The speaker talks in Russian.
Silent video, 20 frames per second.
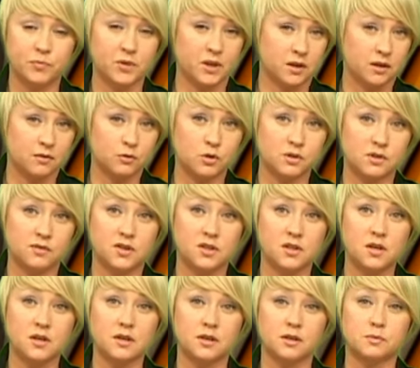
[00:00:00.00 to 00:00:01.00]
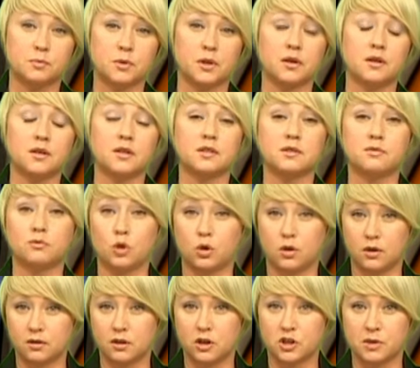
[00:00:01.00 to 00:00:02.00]
Игровое заведение располагалось в
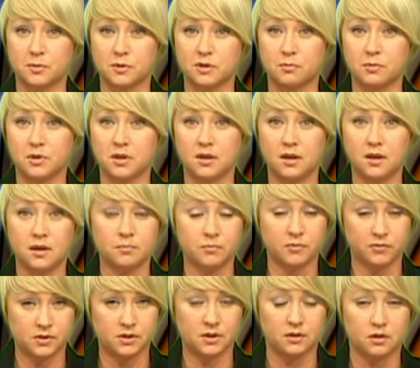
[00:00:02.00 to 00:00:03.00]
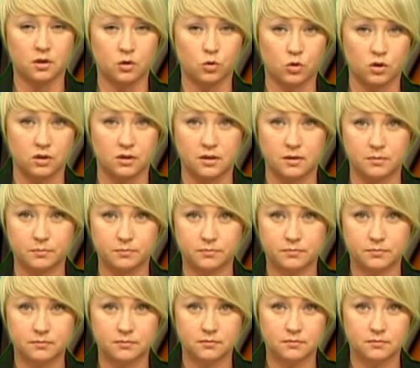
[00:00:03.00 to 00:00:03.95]
трехэтажном особняке в центре города.